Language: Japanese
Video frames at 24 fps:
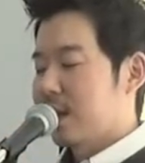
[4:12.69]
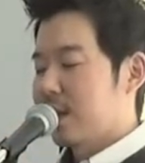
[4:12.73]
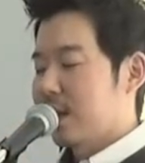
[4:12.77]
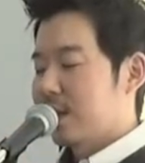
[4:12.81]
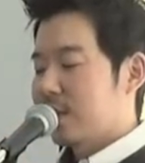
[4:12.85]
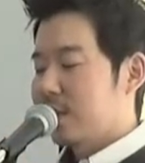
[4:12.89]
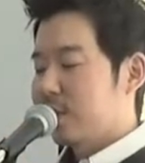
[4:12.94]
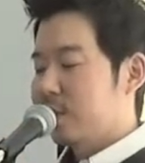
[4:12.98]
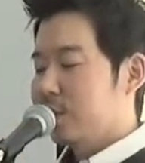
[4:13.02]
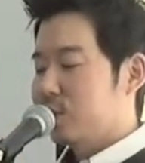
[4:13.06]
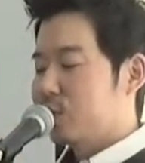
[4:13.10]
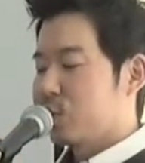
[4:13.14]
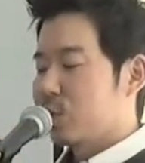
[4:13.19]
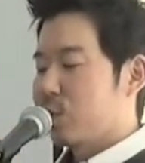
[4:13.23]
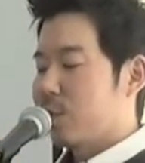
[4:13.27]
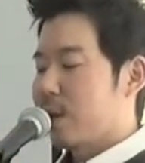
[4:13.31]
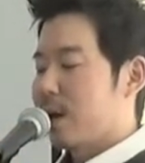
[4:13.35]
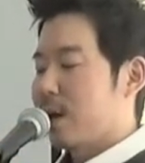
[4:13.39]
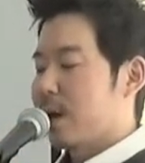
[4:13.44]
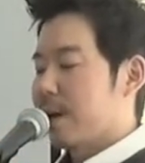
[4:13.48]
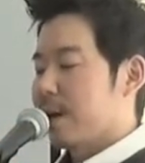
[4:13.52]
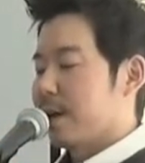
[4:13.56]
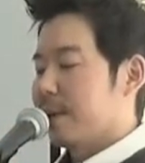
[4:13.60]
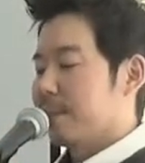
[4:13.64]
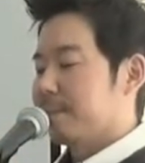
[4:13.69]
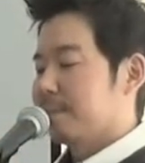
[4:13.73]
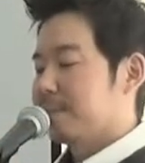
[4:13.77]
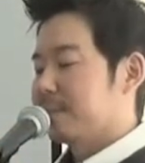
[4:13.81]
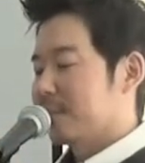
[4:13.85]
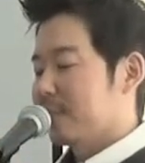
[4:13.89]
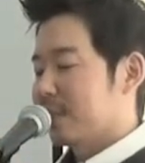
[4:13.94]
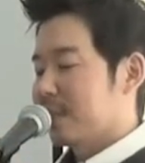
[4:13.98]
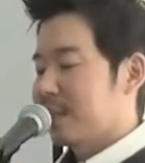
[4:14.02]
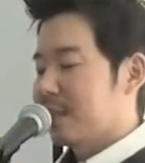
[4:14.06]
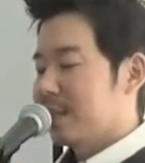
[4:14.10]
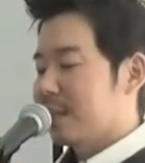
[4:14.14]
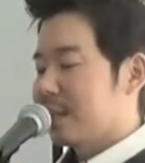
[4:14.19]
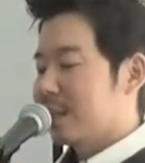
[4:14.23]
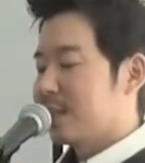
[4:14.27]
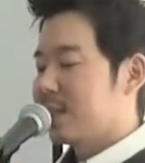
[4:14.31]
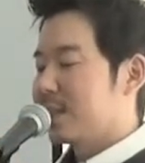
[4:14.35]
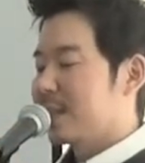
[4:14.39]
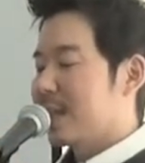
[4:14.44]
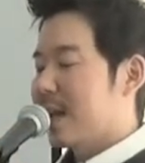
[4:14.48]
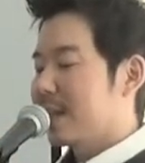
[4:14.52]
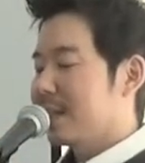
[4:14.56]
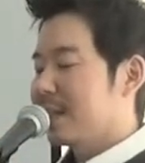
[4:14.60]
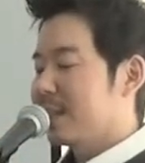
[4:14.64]
くじは
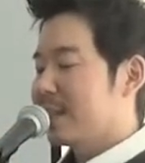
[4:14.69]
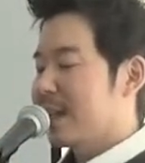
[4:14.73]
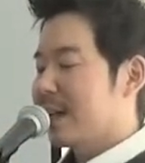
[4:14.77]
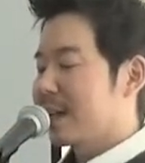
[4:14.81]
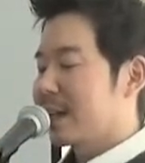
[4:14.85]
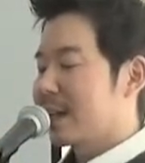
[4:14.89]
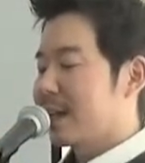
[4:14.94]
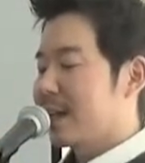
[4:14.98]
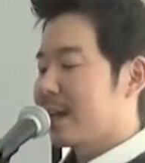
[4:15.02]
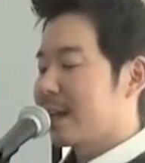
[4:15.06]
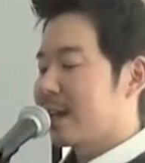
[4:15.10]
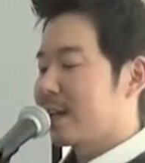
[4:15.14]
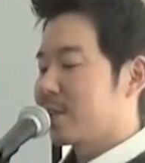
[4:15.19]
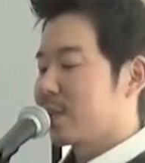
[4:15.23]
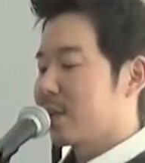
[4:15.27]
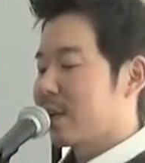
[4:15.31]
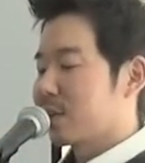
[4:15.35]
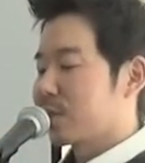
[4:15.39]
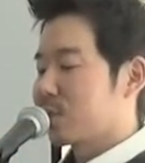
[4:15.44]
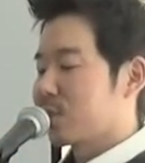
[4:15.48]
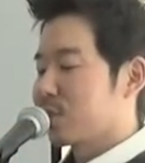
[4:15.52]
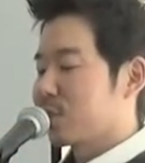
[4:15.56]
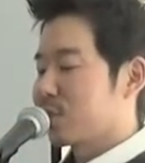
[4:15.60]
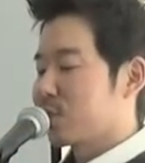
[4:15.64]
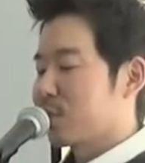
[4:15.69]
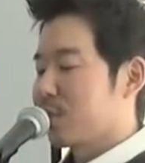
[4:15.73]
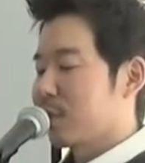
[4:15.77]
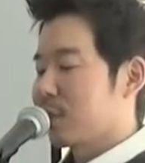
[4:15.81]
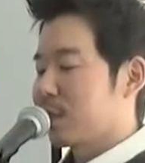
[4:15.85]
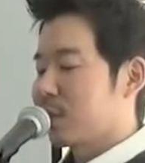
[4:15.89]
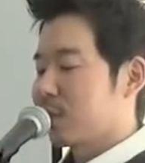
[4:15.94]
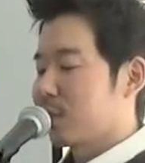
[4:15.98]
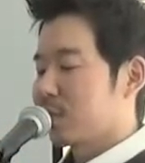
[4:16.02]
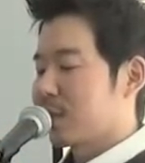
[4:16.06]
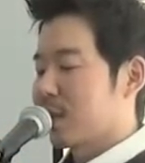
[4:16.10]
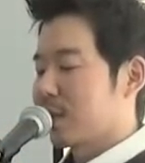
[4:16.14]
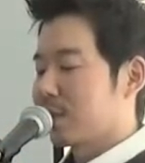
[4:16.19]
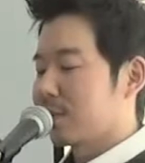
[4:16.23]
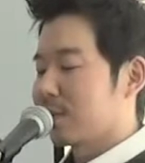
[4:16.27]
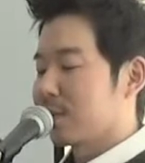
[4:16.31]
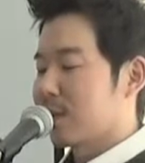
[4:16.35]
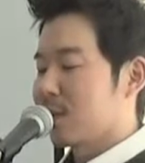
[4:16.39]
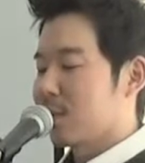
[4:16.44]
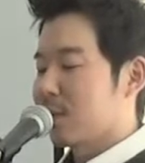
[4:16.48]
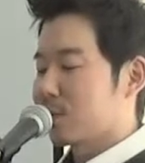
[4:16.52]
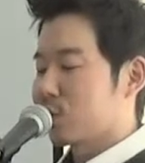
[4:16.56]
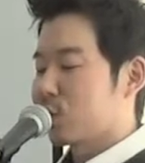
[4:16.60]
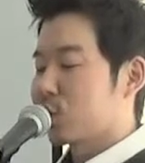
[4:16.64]
膝に投げられるが、そのすべての決
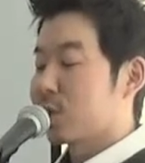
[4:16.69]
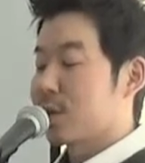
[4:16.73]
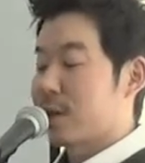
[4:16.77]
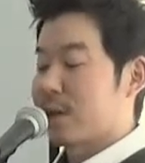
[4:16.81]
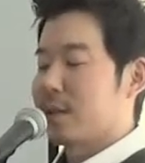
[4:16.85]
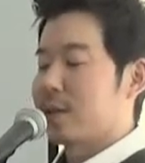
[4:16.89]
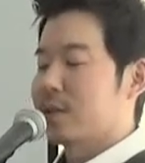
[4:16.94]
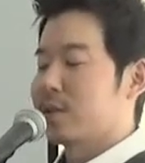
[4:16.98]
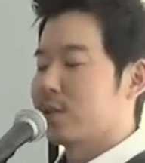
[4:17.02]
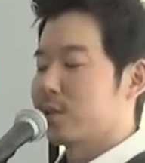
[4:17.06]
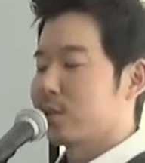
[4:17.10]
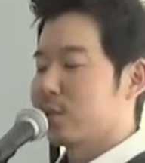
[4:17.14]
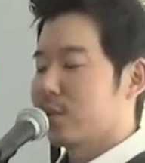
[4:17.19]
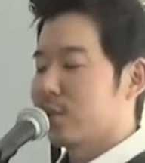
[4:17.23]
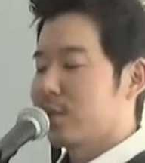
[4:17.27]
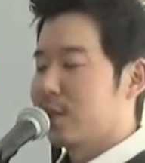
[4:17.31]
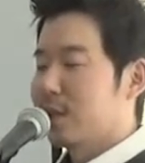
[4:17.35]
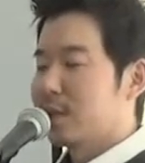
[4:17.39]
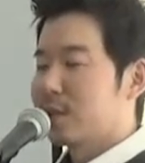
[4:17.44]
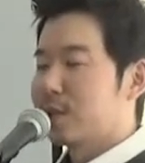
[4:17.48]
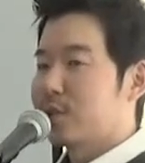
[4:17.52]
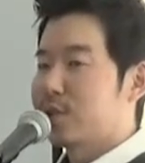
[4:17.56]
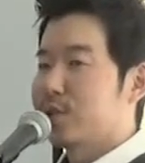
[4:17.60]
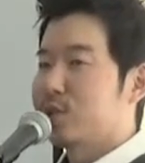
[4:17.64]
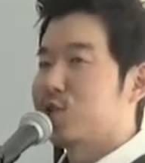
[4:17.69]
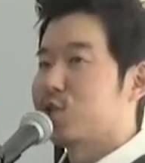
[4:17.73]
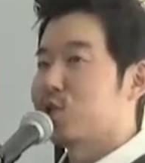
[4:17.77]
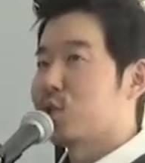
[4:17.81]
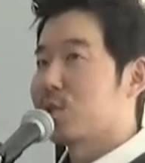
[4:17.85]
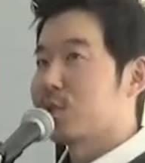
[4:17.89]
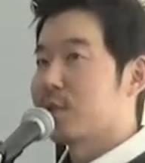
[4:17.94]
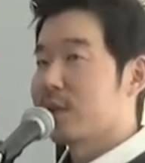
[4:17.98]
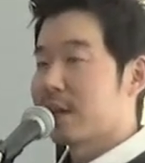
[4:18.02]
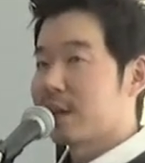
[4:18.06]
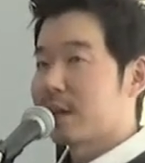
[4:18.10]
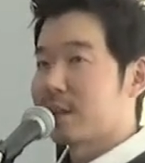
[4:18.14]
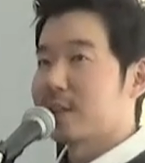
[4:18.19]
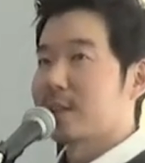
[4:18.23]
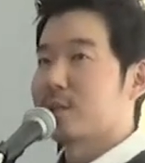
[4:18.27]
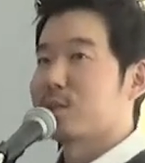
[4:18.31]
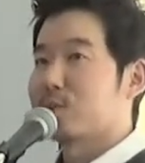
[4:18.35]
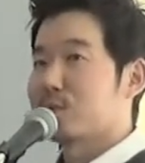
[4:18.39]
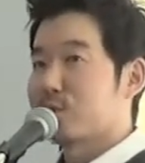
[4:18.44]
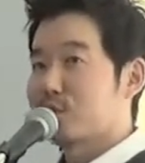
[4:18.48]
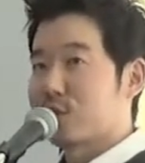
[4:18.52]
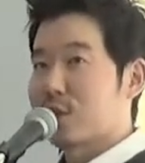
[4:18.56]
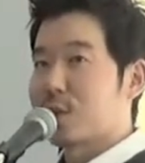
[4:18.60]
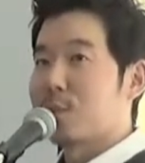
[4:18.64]
定は主から来る。くじを投げた
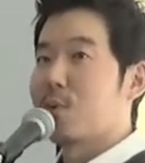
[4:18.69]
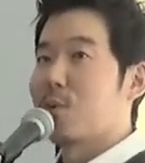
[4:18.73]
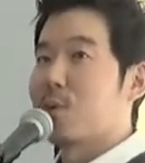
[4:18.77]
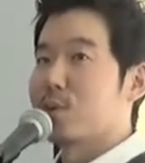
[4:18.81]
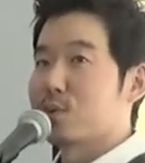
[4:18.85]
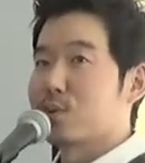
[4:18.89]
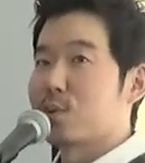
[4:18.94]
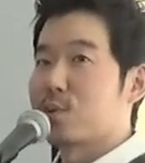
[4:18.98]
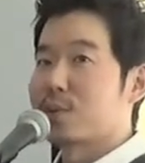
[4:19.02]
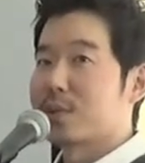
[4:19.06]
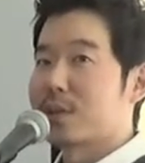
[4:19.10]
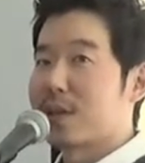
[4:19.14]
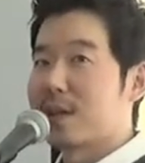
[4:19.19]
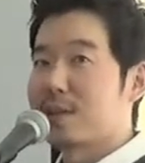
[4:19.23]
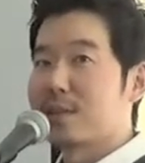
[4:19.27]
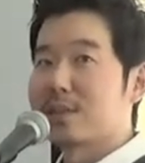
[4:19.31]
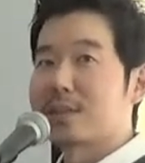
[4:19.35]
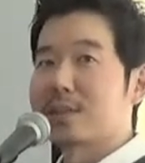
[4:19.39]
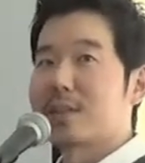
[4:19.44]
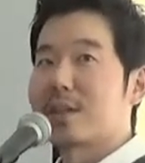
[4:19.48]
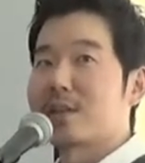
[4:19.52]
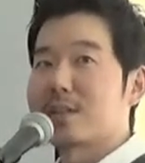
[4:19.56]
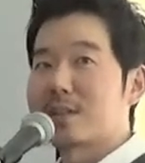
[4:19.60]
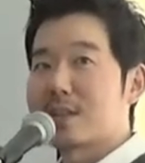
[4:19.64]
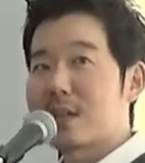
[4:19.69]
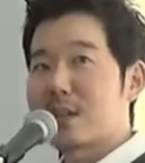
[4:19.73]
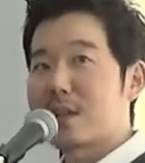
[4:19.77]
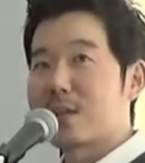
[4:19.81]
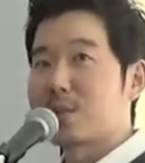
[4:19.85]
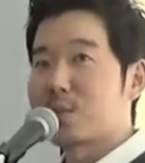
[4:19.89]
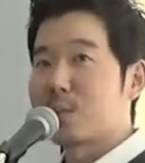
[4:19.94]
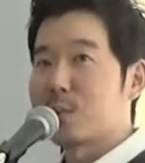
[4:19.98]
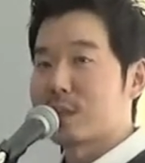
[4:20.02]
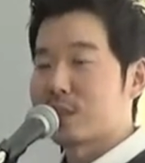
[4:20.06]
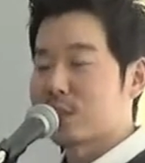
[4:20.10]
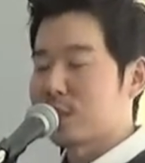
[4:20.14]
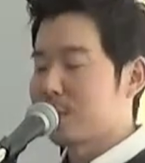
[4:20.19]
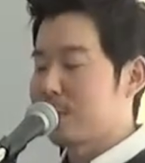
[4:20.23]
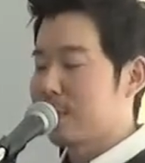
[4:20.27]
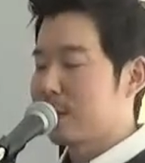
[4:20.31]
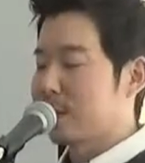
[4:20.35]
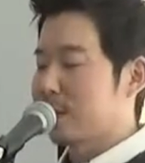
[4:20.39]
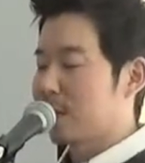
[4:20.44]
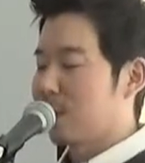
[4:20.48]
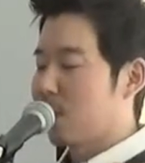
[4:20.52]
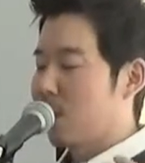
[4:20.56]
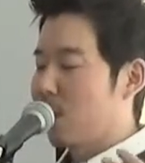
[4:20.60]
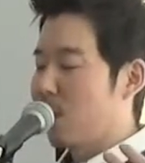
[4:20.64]
としても、その決定されるのは、す
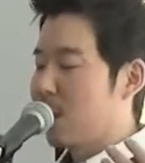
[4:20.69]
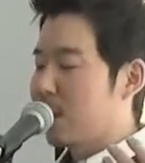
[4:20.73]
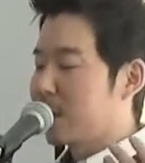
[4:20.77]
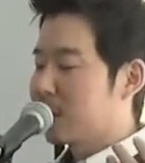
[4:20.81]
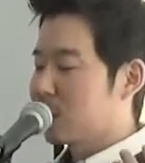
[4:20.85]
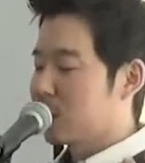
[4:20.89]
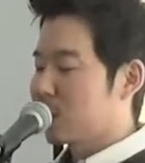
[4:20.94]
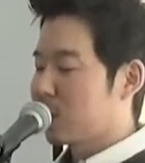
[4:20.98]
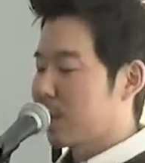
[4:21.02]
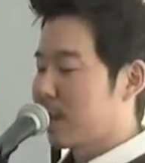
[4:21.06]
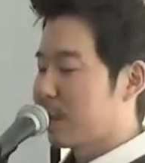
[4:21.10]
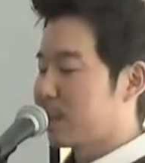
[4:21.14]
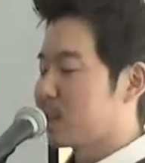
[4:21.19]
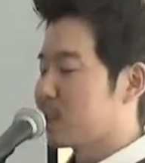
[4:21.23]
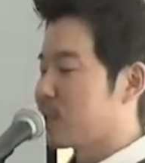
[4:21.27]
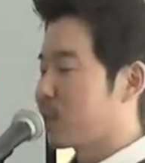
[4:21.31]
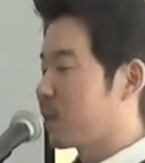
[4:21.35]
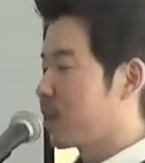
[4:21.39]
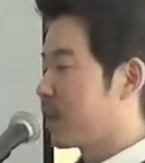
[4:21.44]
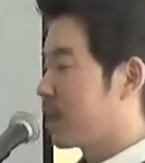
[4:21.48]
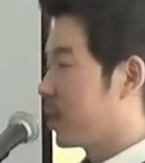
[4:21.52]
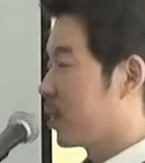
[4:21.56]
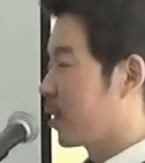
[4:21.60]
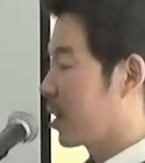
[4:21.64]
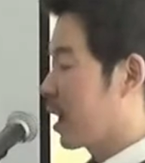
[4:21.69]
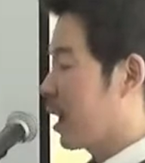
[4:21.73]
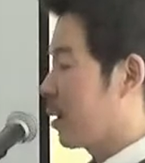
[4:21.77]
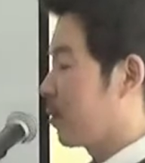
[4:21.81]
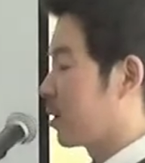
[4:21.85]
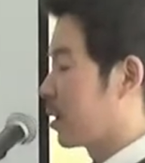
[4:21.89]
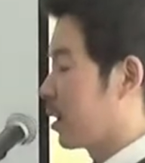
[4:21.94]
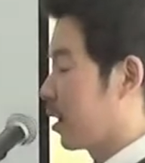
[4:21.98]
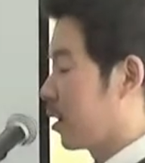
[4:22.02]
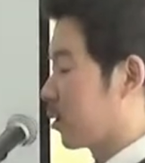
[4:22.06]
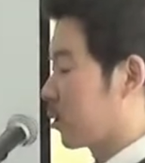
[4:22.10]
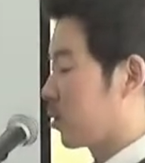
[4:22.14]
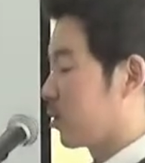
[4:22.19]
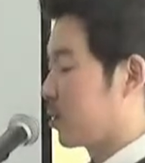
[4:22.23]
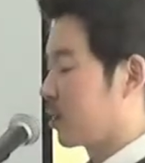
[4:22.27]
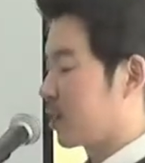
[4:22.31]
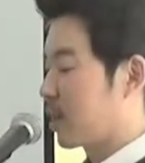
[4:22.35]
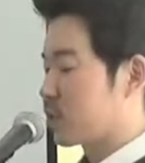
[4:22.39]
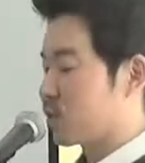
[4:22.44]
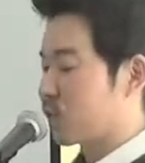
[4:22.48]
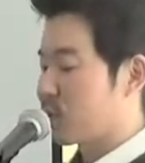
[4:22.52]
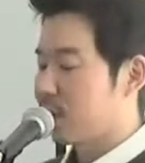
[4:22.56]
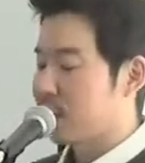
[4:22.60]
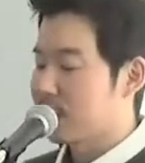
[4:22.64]
べてを支配しておられるのは神であるという
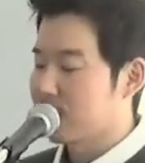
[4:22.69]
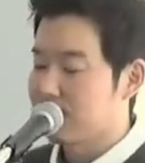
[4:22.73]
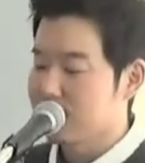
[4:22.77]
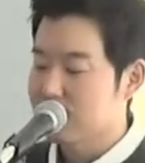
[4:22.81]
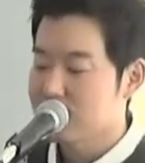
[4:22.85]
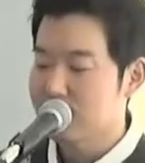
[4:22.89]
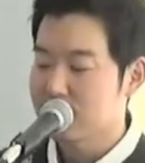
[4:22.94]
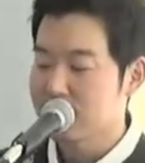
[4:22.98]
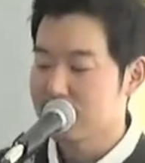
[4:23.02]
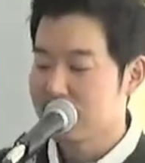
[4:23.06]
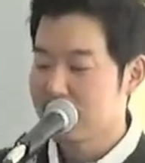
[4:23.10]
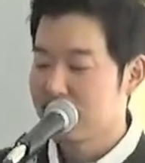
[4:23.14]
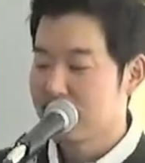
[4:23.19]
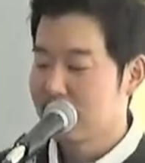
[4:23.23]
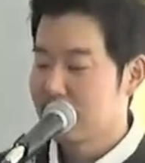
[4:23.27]
箇所があります。